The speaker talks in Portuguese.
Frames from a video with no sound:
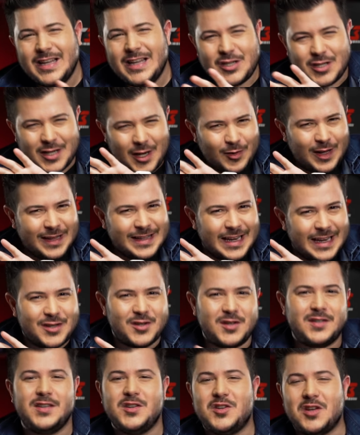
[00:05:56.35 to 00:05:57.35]
Tirando a
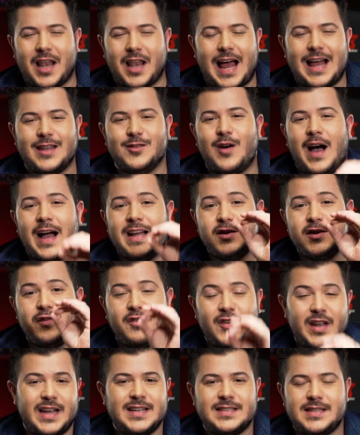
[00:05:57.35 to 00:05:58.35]
nerdice de lado, a
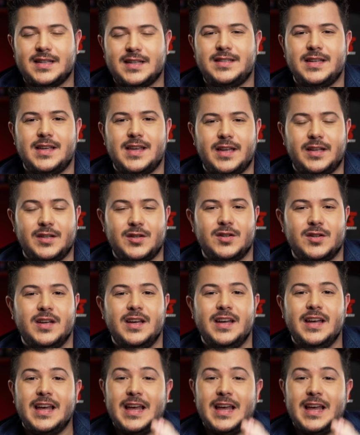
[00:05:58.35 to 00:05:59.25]
diferença é a seguinte.